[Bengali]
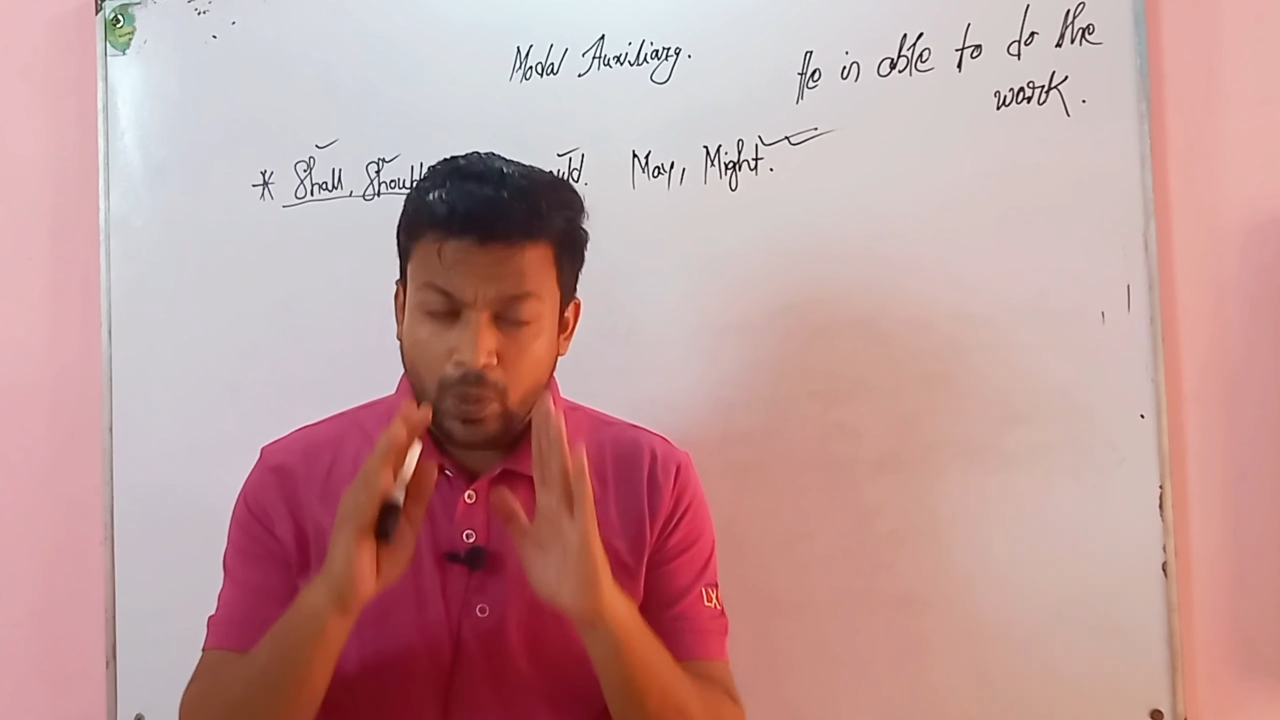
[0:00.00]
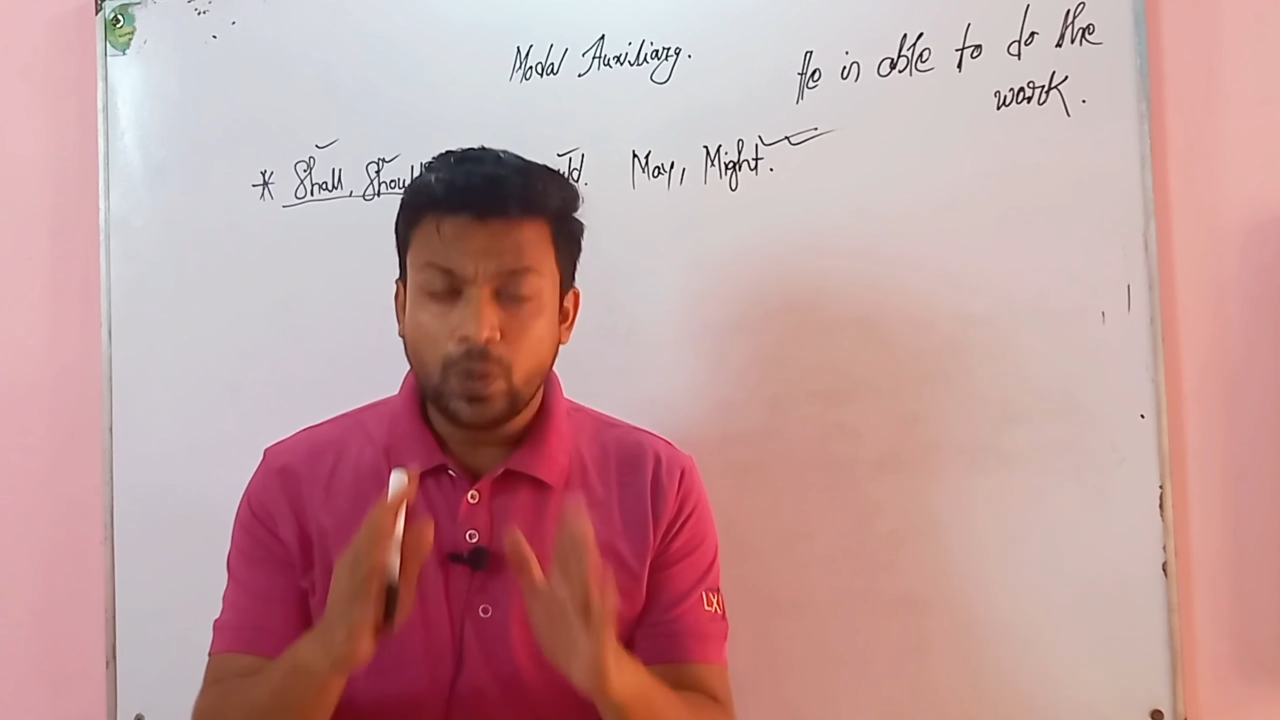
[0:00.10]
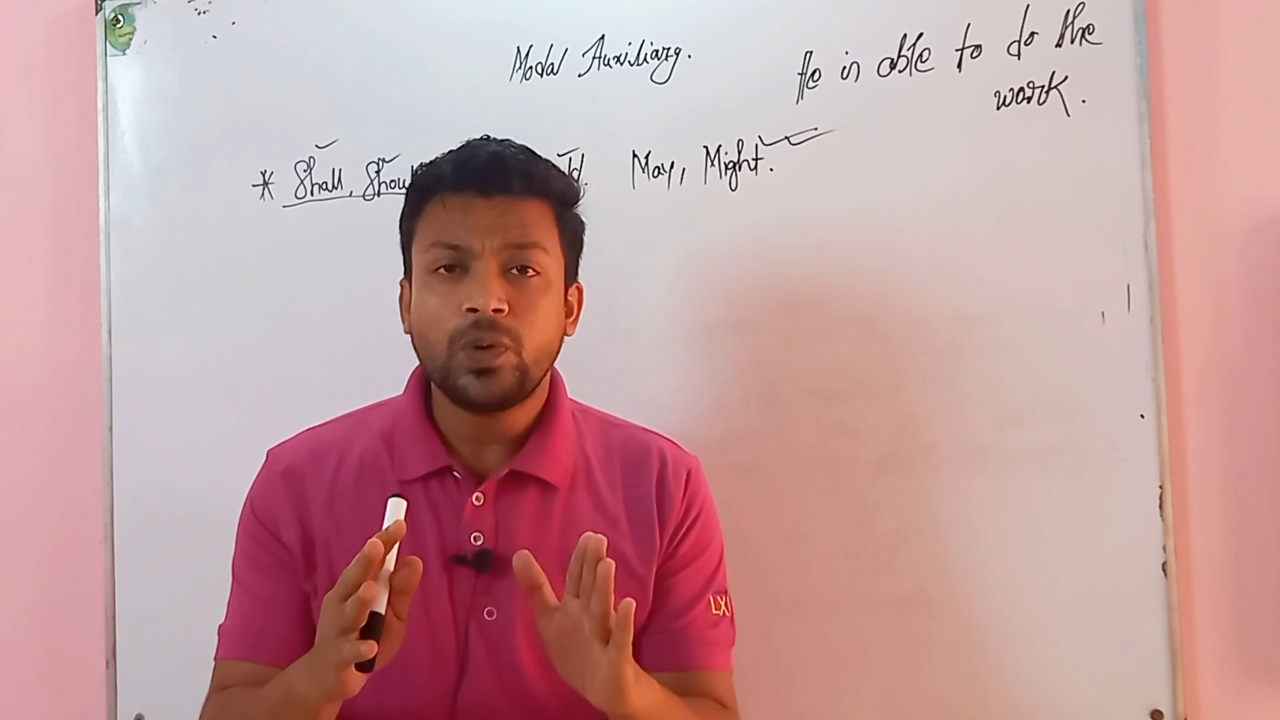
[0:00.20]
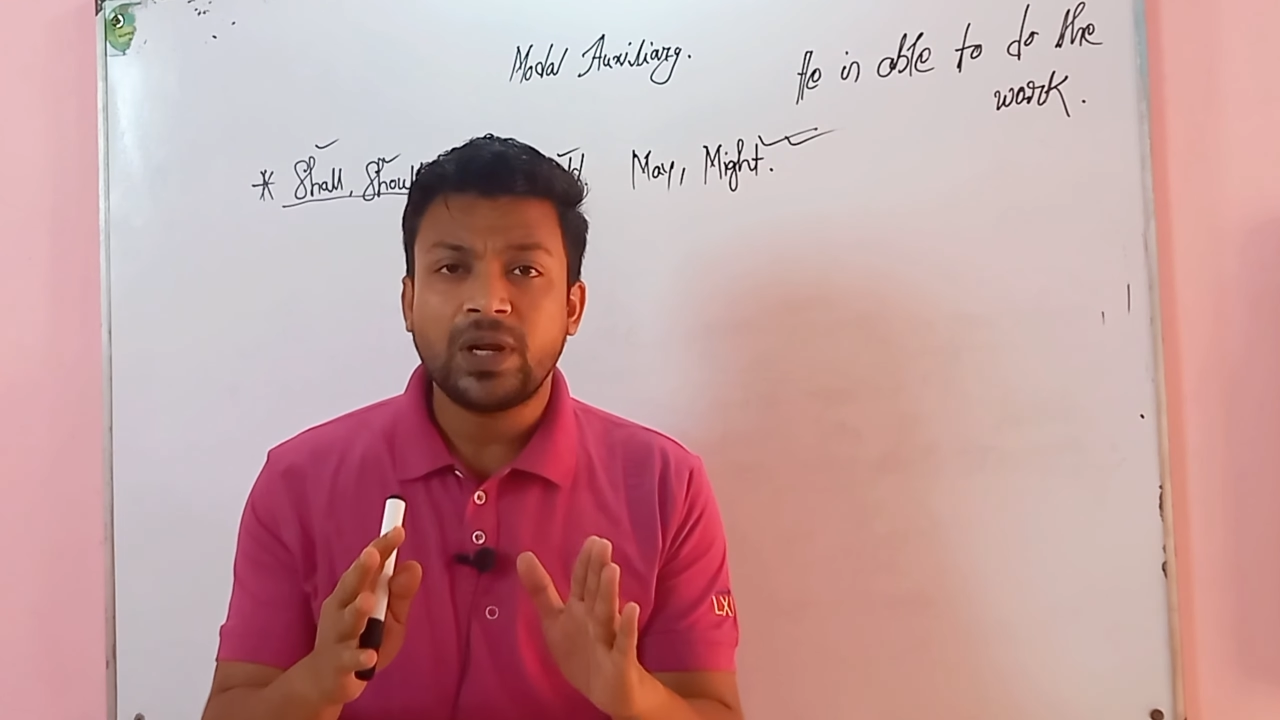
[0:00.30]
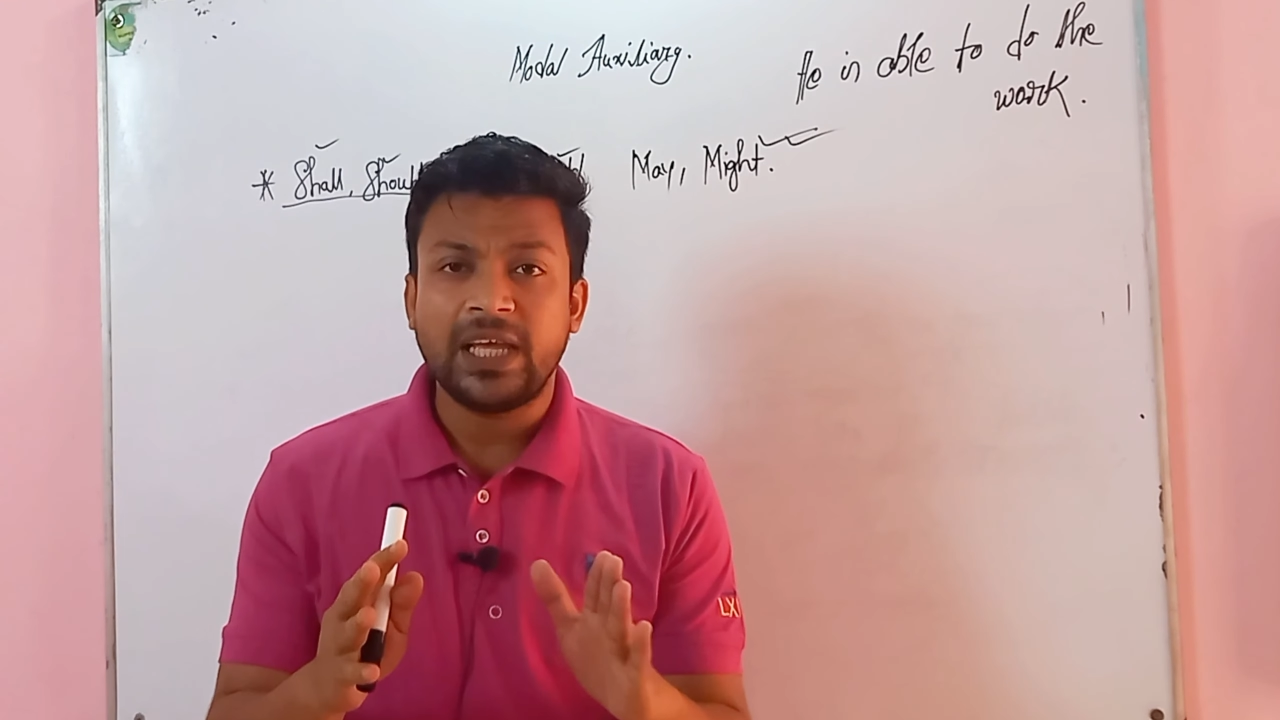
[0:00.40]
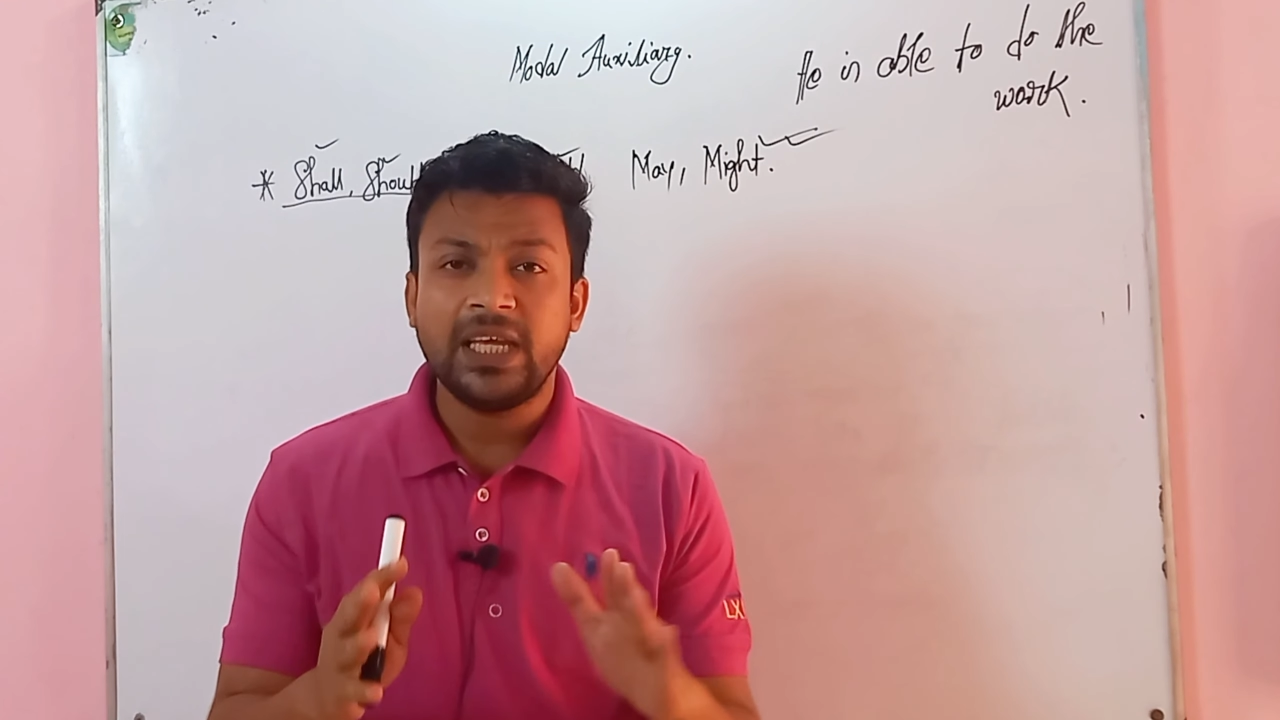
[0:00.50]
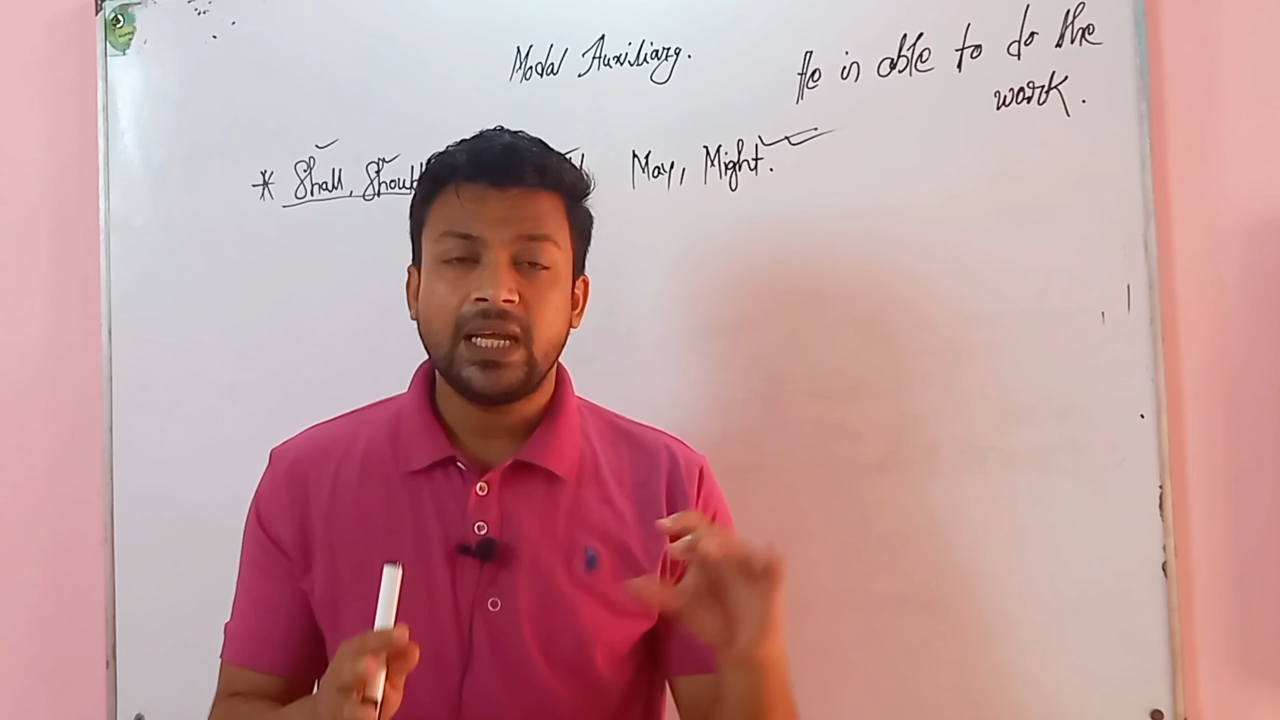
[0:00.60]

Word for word: কোনোটাই